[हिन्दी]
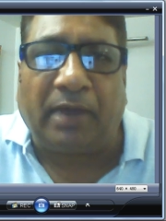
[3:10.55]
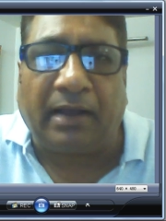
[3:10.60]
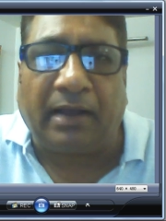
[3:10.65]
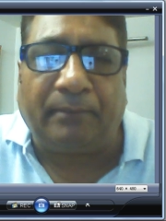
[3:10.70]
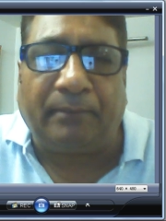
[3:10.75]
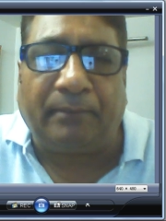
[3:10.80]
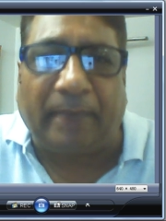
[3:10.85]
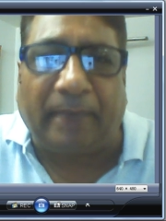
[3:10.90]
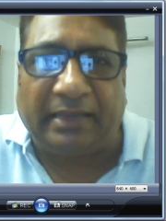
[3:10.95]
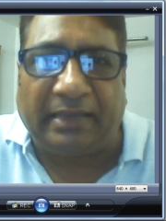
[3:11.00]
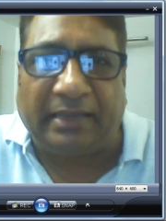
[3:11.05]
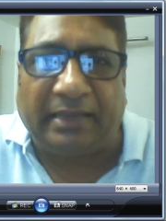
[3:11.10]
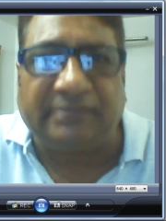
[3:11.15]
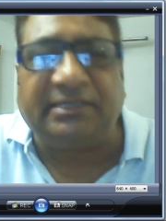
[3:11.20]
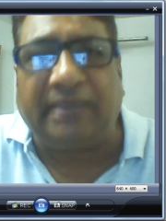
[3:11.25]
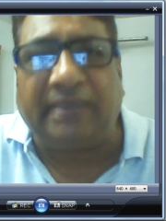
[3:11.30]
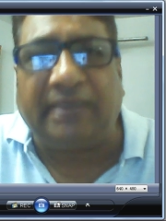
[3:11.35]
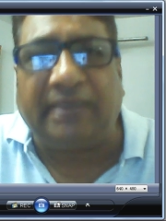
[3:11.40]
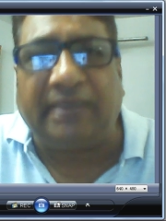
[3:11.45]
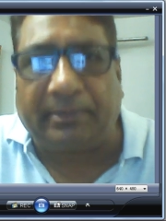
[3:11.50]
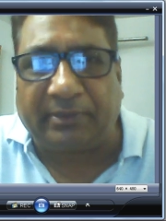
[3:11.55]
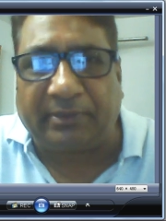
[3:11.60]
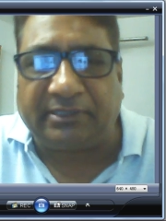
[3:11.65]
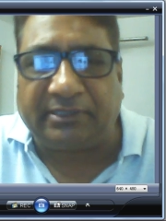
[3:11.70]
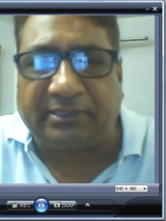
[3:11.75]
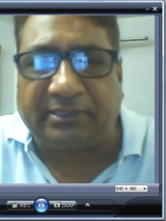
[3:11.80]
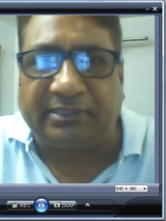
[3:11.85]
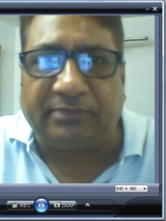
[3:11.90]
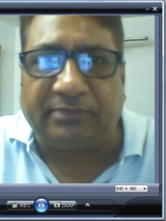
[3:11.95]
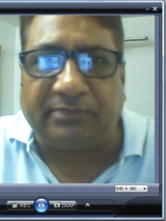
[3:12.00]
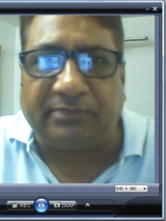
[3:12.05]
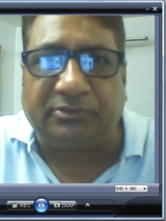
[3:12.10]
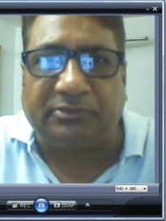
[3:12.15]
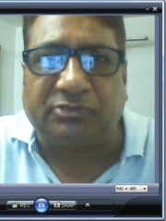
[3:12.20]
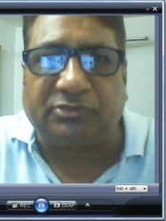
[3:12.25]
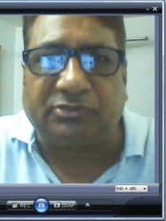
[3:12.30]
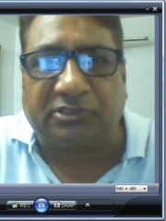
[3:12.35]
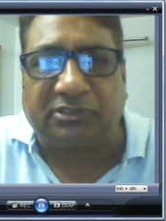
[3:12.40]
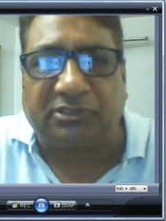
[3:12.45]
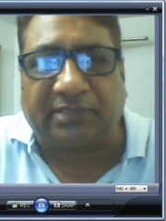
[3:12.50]
आप पहले से ही आप यदि मुझे
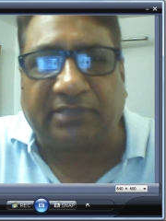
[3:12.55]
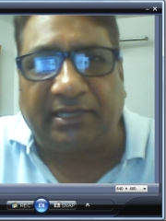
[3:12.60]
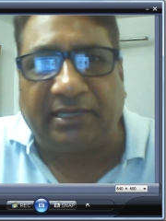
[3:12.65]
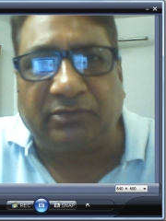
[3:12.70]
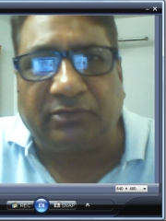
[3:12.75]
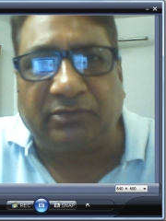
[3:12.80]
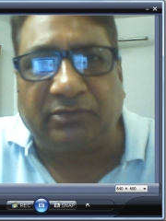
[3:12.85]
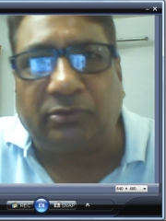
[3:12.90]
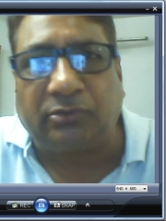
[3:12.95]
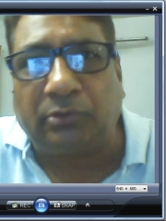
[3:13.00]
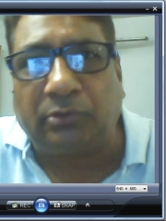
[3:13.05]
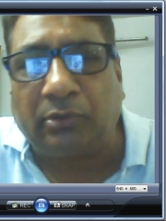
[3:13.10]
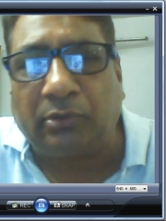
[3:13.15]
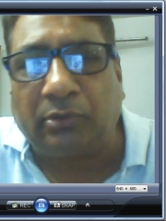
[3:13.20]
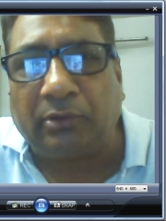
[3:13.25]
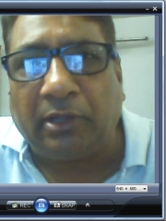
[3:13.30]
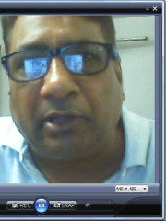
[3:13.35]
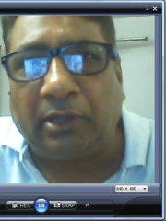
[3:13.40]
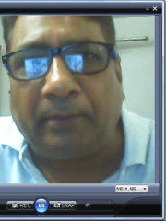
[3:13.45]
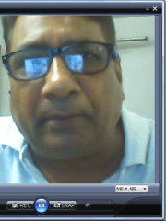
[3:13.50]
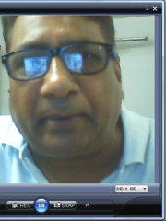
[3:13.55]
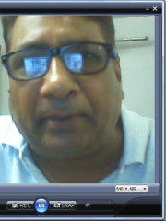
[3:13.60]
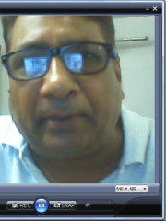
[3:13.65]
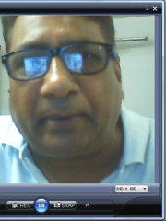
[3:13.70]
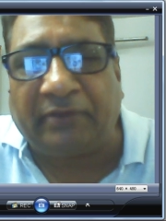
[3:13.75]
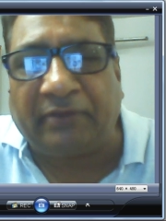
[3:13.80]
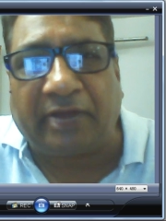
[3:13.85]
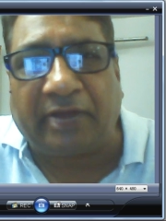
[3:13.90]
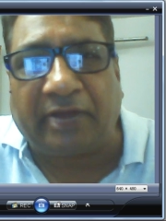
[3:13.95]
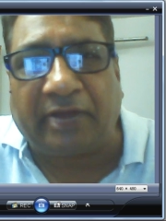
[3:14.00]
सूचित करें तो पेन ड्राइव